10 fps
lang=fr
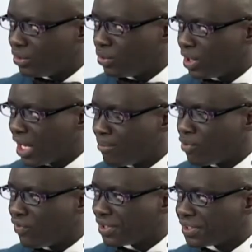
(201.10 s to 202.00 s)
de la
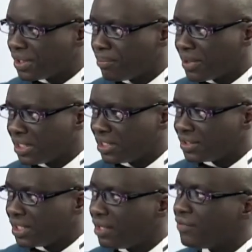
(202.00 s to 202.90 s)
mouvance
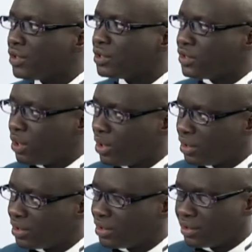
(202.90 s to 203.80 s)
présidentielle seuls
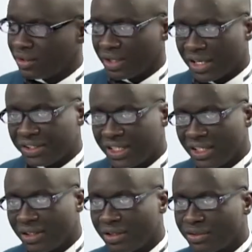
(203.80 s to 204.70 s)
euh,
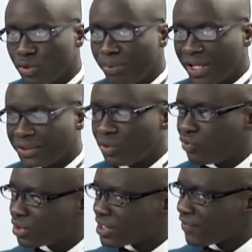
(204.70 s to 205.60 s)
rester euh, sur place. Le
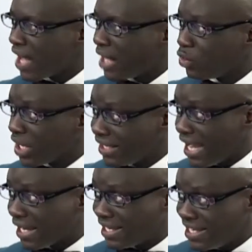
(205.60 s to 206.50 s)
vote a donc été
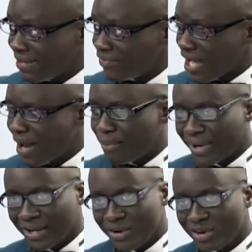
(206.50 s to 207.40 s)
acquis mm.
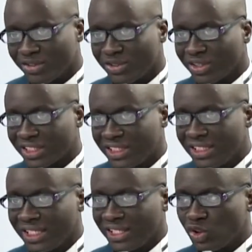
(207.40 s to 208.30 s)
après leur sortie.
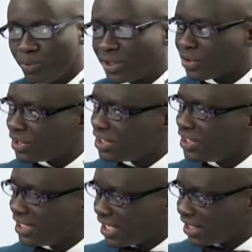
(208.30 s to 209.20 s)
Je pense que s'ils
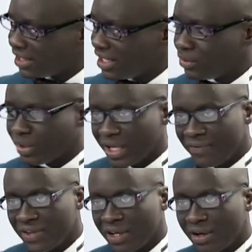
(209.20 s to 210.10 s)
étaient restés, ils auraient
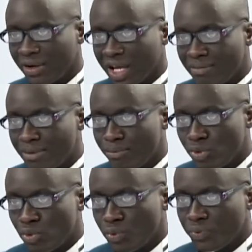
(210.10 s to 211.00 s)
euh, quand même
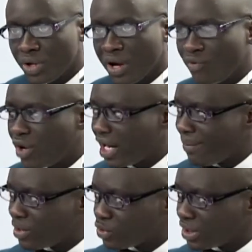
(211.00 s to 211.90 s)
pu avoir la
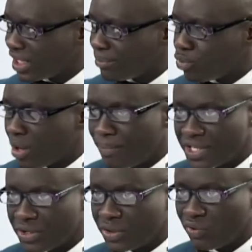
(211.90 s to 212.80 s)
majorité pour
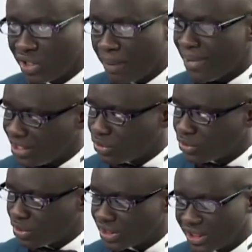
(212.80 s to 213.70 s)
empêcher ce vote-là. Mais ils sont
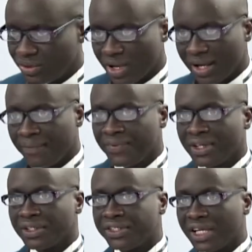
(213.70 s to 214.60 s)
sortis de la
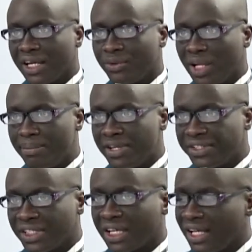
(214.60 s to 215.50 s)
salle, de
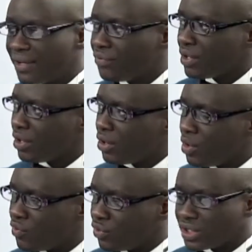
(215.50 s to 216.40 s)
l'hémicycle, et
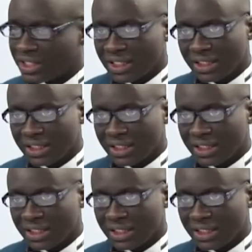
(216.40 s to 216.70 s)
le vote